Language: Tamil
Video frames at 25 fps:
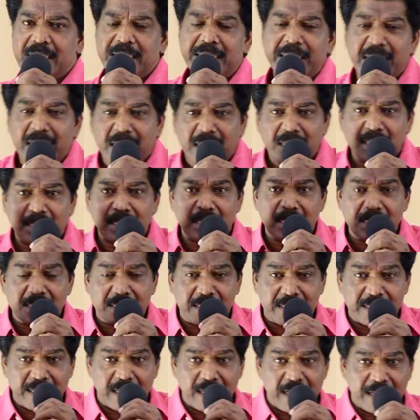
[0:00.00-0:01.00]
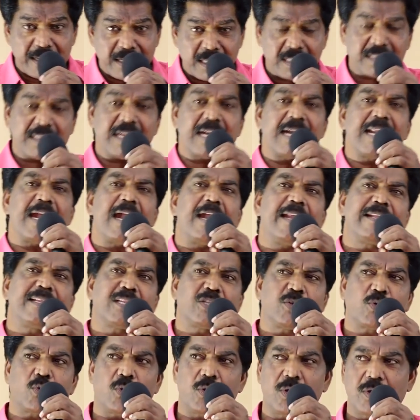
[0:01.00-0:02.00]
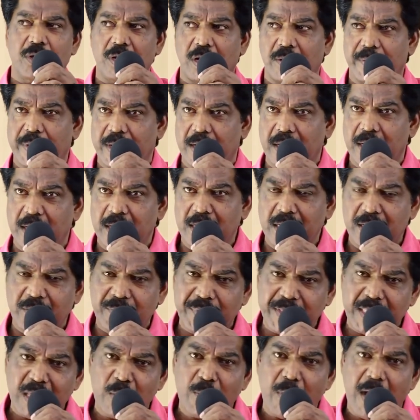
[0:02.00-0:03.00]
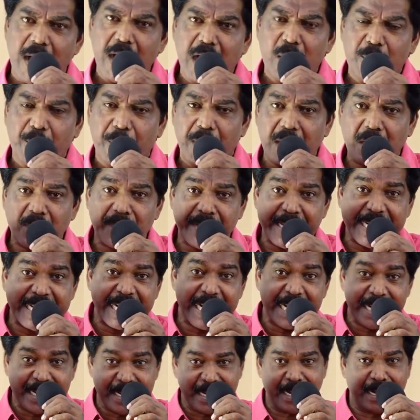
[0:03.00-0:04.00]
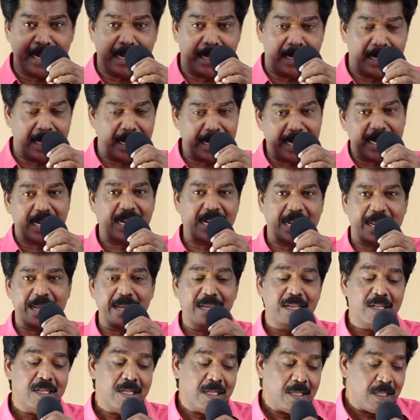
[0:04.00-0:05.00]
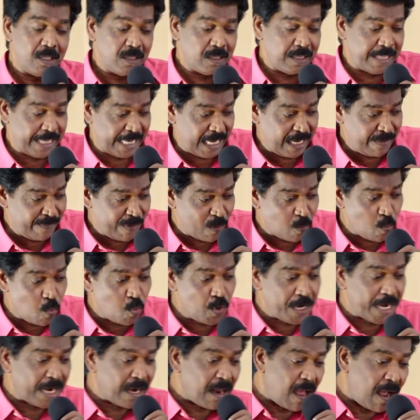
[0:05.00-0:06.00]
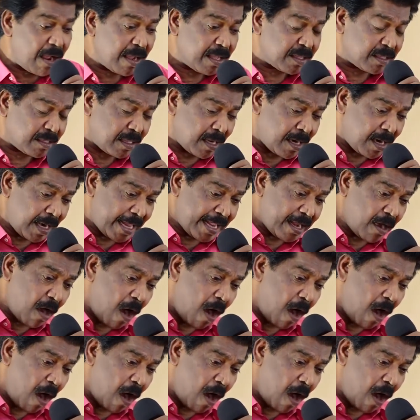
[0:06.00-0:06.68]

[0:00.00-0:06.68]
தீர்க்கத்தரசிகள் என்று தங்களை அழைத்து கொள்ளுகிறவர்கள் இவ்விதமாக பல்வேறு நிலங்களில் நிலைகளிலே தேவ ஊழியர்களாக தங்களை